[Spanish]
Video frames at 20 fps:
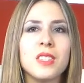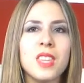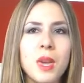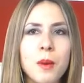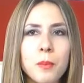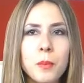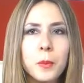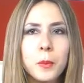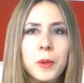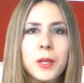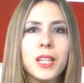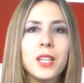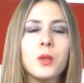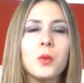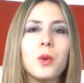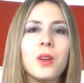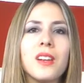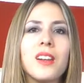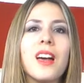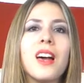tiempo para
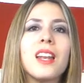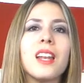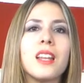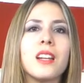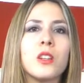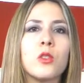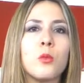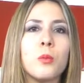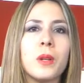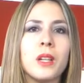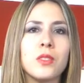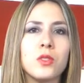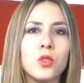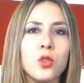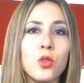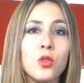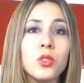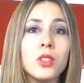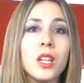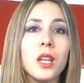ayudar a la
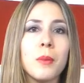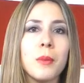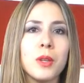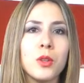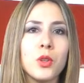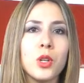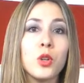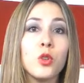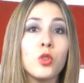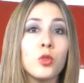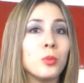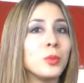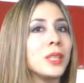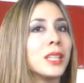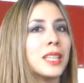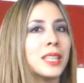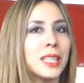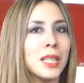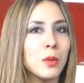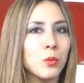recuperación de la mayor
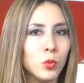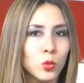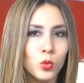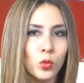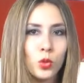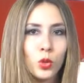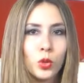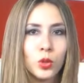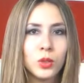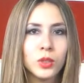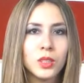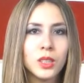economía del mundo.